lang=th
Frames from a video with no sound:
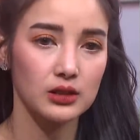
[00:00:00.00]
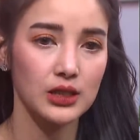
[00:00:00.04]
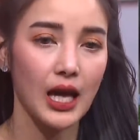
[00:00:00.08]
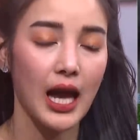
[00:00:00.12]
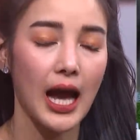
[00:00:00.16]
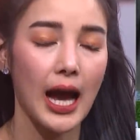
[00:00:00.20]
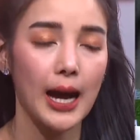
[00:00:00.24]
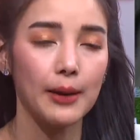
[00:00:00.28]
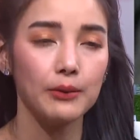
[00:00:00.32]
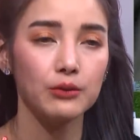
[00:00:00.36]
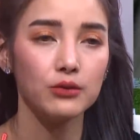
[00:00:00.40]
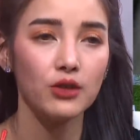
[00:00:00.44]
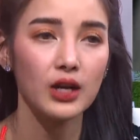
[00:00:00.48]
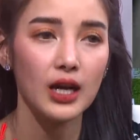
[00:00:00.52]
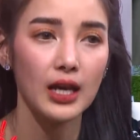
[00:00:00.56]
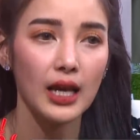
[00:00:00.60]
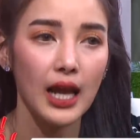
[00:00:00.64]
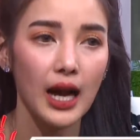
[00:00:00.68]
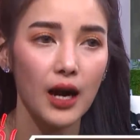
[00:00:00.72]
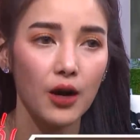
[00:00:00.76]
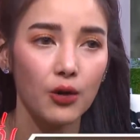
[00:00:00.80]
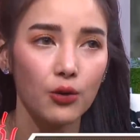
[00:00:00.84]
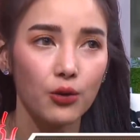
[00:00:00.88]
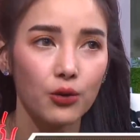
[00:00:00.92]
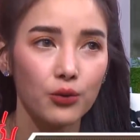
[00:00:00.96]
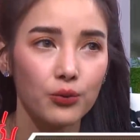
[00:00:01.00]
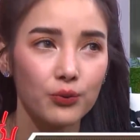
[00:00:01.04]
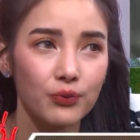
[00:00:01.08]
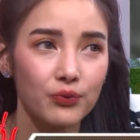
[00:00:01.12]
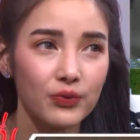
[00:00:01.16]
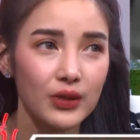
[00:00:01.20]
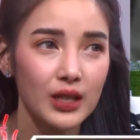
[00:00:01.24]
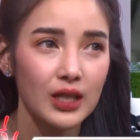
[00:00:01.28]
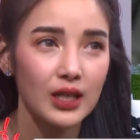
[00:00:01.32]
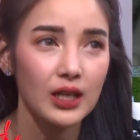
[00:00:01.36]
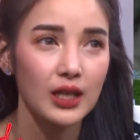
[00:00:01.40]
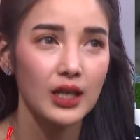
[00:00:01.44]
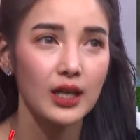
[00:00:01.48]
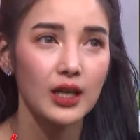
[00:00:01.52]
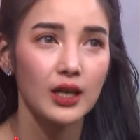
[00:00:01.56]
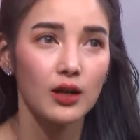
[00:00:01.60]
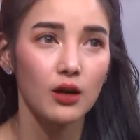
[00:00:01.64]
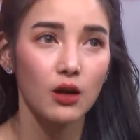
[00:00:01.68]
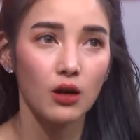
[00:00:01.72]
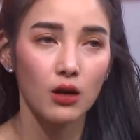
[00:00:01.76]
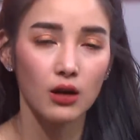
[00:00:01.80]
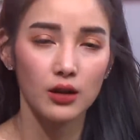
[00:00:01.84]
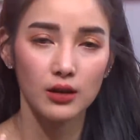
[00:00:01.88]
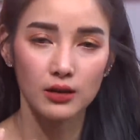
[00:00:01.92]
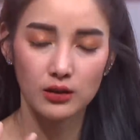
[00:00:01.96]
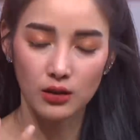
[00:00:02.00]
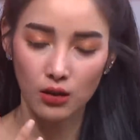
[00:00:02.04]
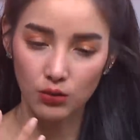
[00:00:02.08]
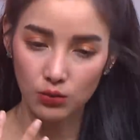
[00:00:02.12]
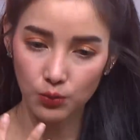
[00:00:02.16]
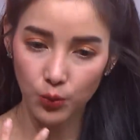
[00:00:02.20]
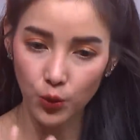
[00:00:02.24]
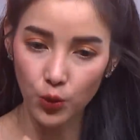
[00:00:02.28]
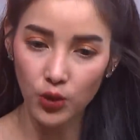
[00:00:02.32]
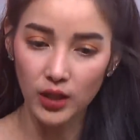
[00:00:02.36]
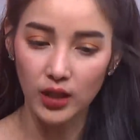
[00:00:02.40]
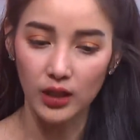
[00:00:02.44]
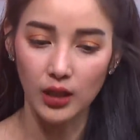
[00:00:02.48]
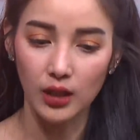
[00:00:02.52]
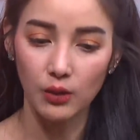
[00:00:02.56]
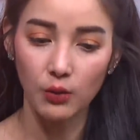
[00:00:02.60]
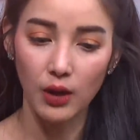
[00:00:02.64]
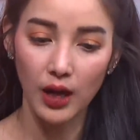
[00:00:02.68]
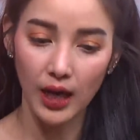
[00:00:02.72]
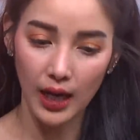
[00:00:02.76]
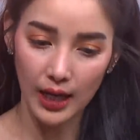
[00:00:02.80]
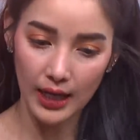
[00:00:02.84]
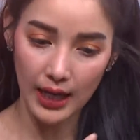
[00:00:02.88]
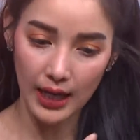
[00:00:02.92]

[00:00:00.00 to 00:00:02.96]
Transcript: ถามว่าเราต้องพูดอย่างนี้ว่าข